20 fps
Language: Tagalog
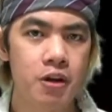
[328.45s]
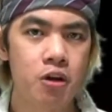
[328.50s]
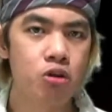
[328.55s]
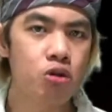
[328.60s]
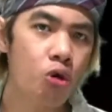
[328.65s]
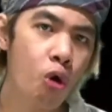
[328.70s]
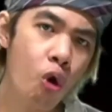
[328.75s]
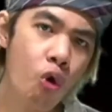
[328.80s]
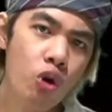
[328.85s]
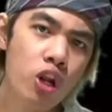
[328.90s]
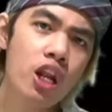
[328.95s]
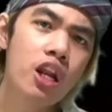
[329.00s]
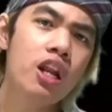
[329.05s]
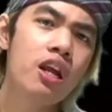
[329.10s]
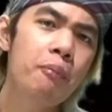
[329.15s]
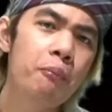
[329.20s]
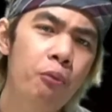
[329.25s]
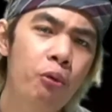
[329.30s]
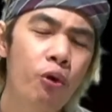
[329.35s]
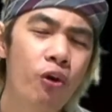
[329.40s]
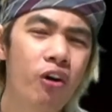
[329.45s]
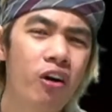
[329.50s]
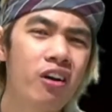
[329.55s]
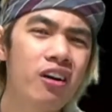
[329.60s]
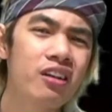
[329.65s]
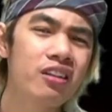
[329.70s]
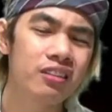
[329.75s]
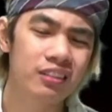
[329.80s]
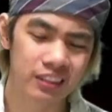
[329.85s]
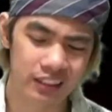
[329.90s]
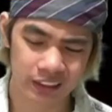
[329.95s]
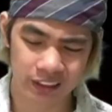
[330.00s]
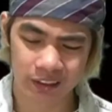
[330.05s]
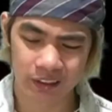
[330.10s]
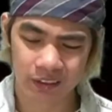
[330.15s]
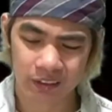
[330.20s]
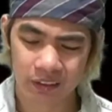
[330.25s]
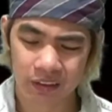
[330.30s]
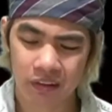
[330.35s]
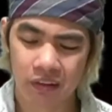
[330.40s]
You only live once.
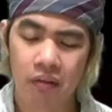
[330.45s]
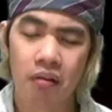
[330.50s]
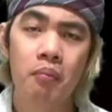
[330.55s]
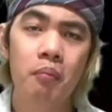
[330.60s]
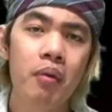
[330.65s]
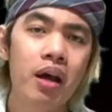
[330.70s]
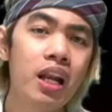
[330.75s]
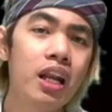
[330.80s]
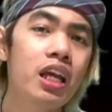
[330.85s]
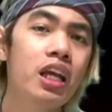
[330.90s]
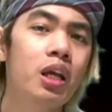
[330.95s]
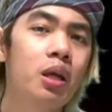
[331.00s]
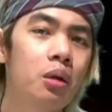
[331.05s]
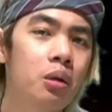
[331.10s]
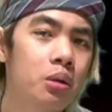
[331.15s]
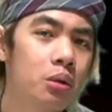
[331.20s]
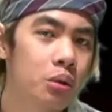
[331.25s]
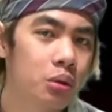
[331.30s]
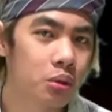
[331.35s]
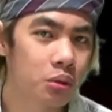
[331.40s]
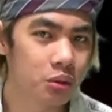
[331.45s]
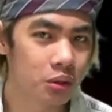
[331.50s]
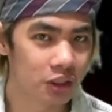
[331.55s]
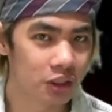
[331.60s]
Mali yun.